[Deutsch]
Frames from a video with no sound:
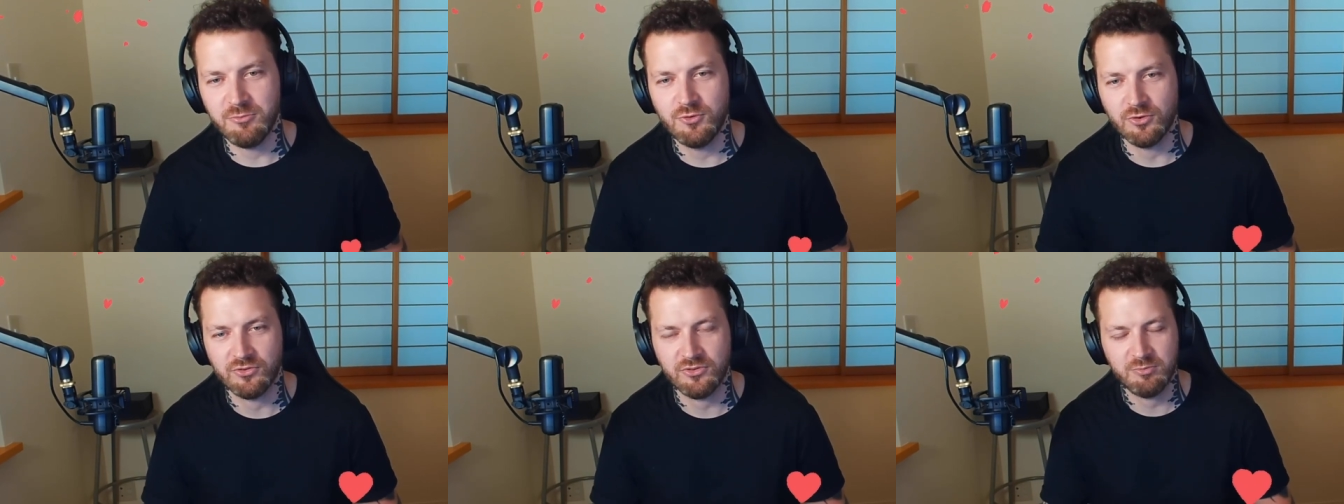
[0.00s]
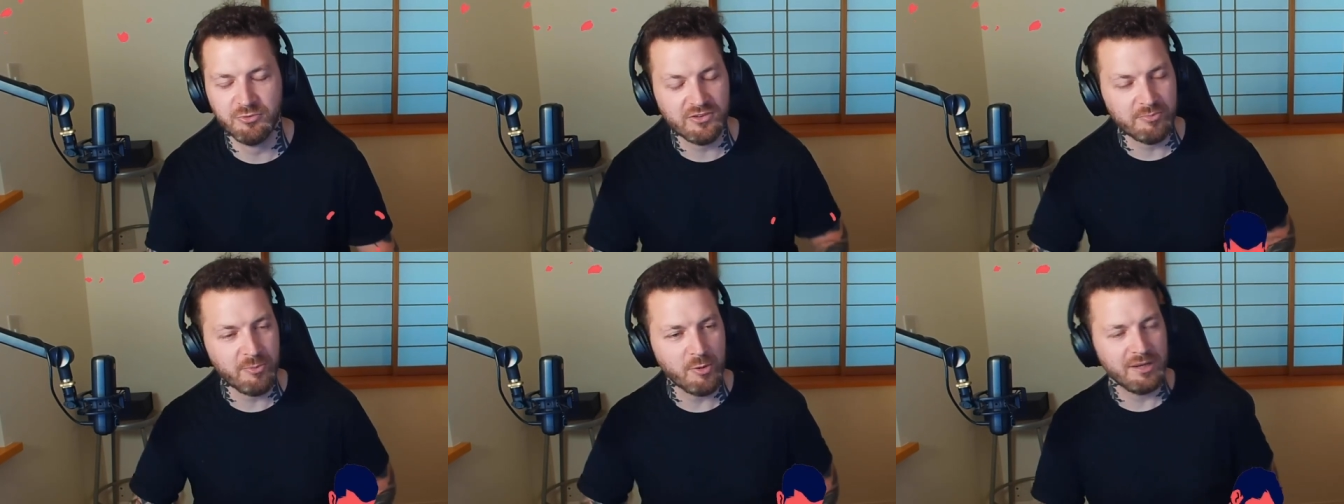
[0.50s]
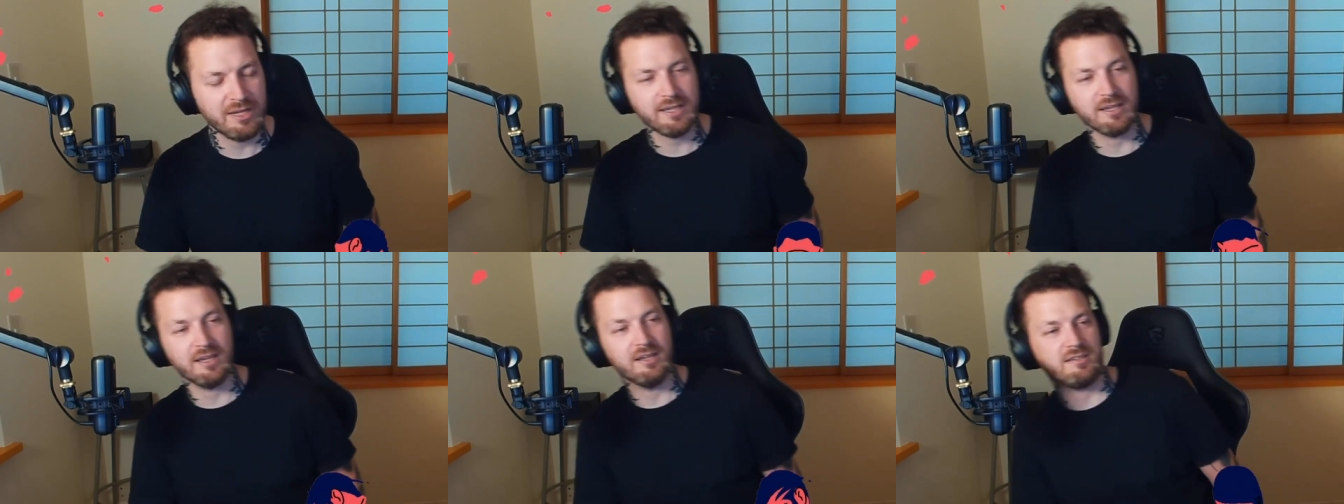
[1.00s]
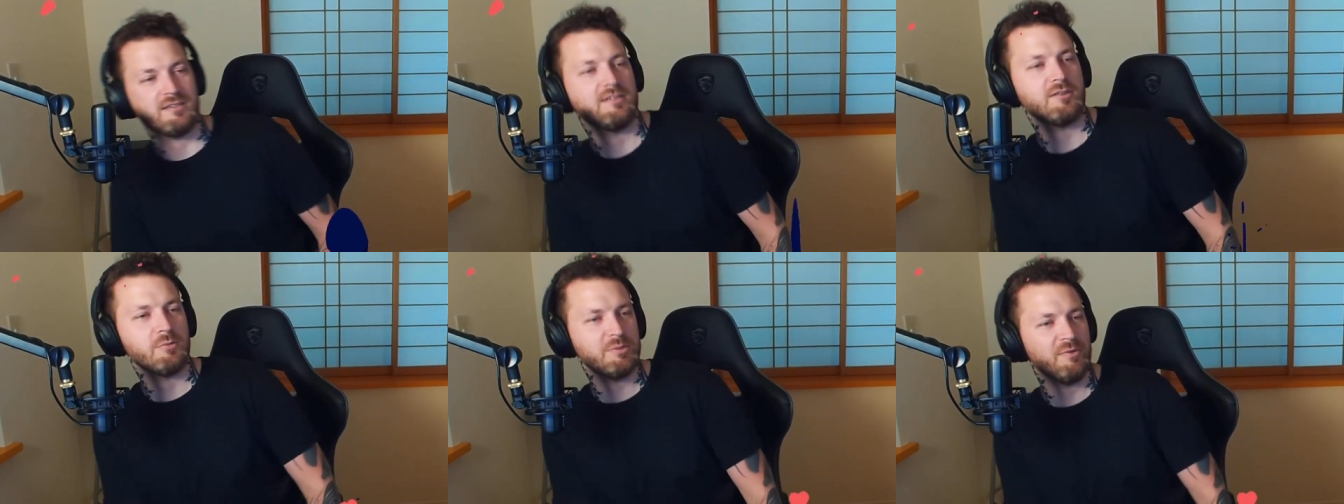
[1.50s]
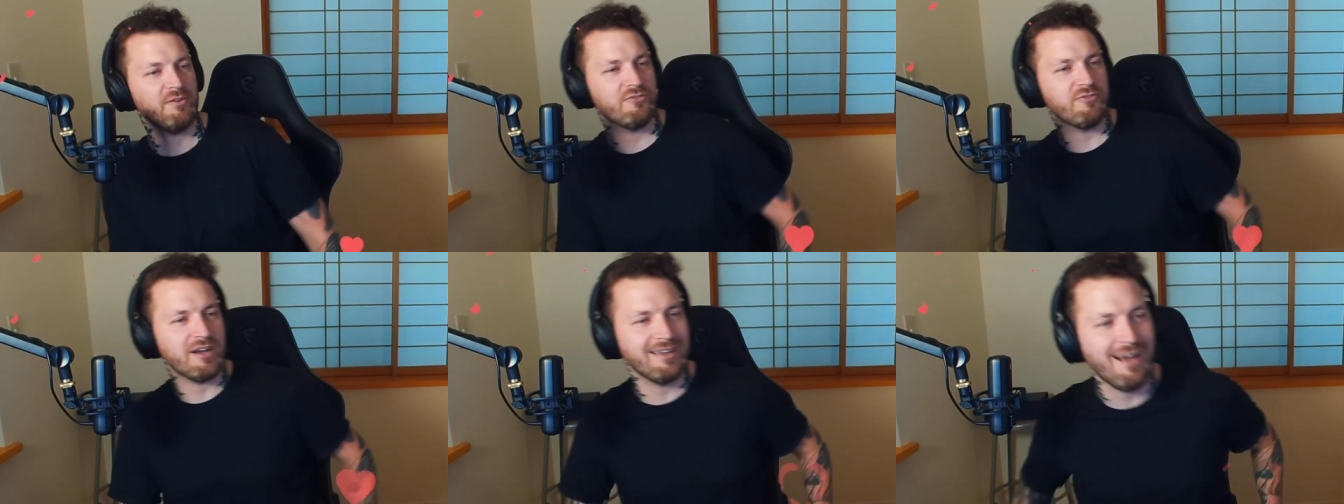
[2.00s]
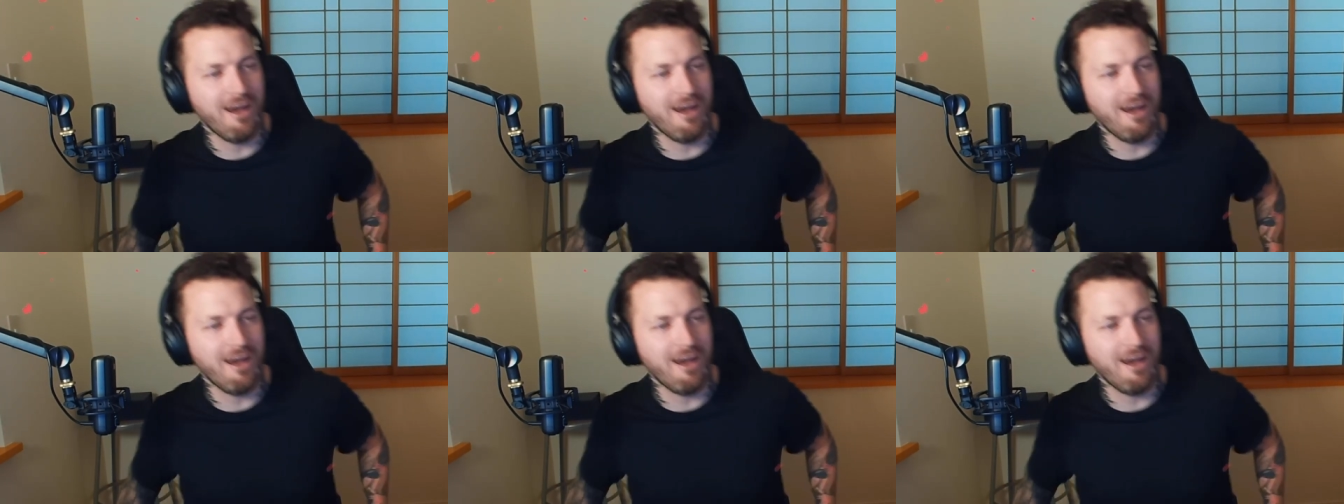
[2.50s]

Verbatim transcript: Ein Mythos. Ich muss jetzt mal überlegen, ehrlich gesagt, ob ich mal was